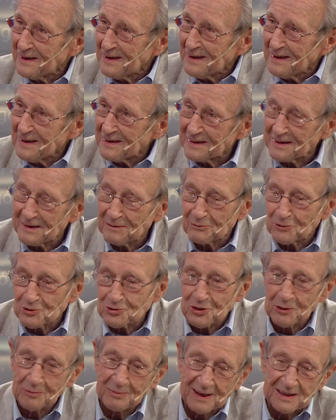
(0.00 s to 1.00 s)
mm. y
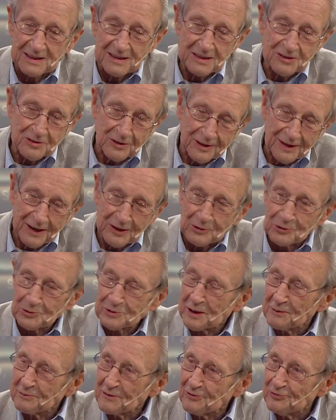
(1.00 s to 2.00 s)
muchos me han dicho que les
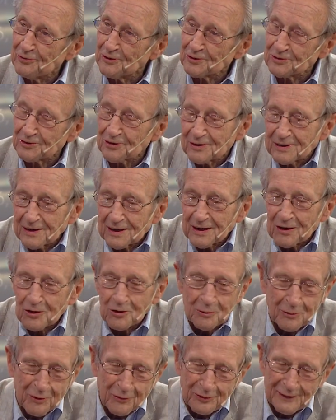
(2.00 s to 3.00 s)
gustan mis fotos. dije,
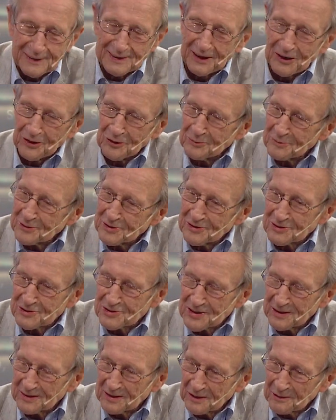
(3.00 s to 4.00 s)
¿cómo festejo mis
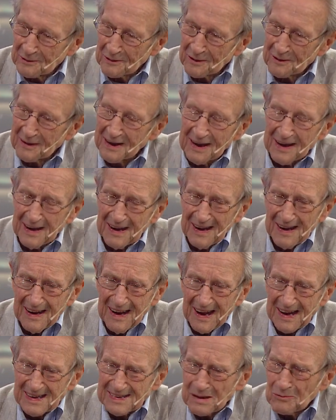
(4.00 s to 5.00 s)
89?
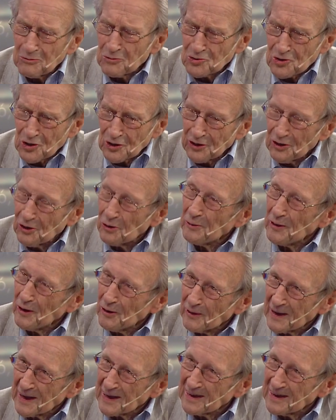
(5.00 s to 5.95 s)
Hace mucho que no veo a la